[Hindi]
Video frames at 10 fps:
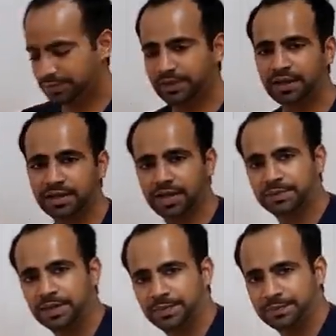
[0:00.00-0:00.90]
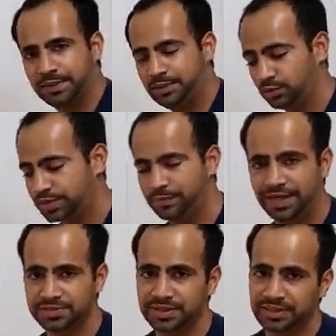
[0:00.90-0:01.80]
बट अगर आपका पपी उठ के
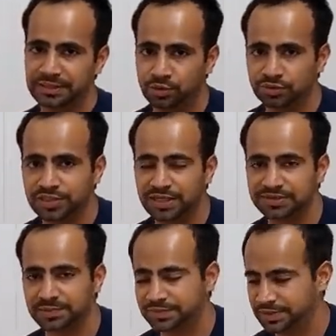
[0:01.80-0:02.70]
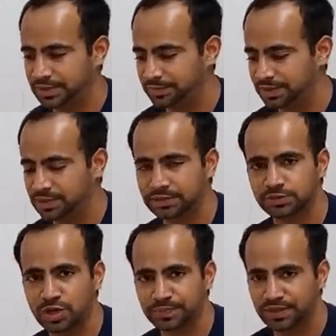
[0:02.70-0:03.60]
बैठ जाता है तो उसके लिए सबसे बड़ी गलती
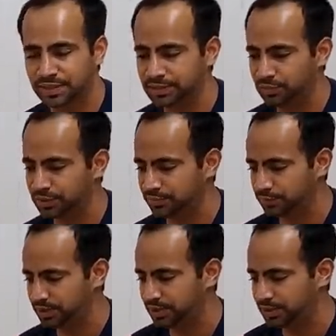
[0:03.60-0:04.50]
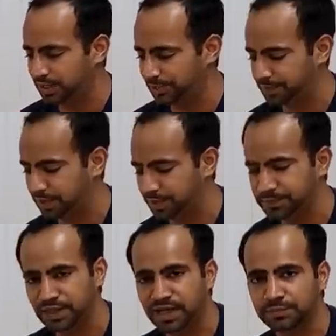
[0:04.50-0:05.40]
जो आपने करी होगी वो ये है कि आप
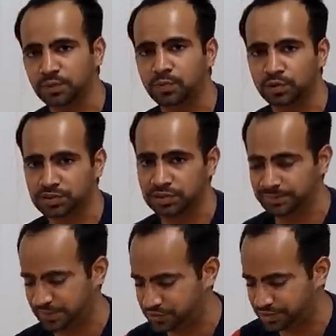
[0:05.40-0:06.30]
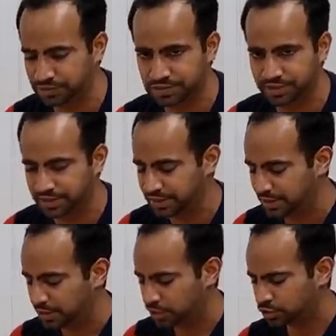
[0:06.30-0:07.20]
आपने हाथ बॉल बहुत जल्दी पीछे खींच लिया
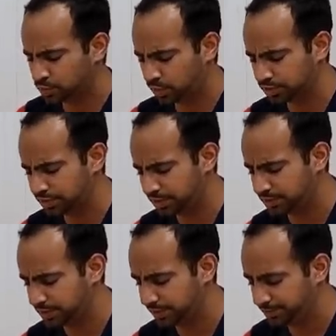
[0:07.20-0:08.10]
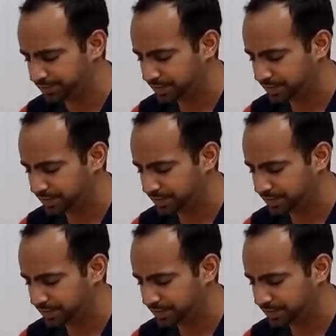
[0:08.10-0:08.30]
है तो बहुत धीरे धीरे